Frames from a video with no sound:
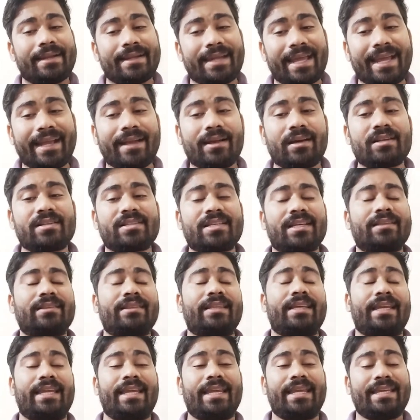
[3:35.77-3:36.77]
टैग कर
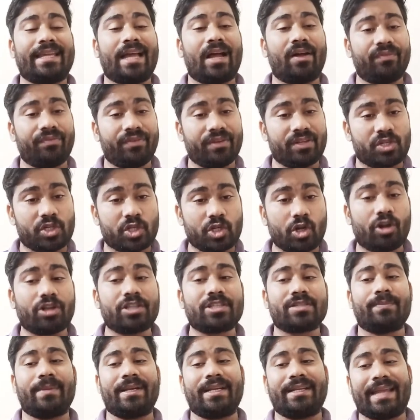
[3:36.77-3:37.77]
सकते हैं या फिर
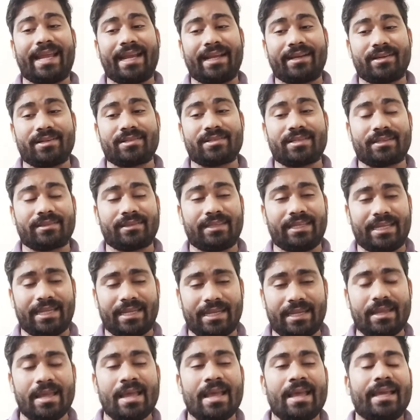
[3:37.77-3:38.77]
शॉर्ट्स में टैग कर सकते
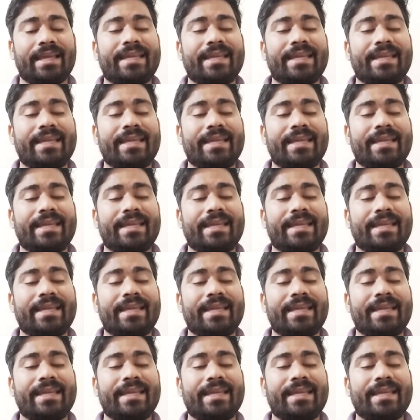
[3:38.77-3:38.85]
हैं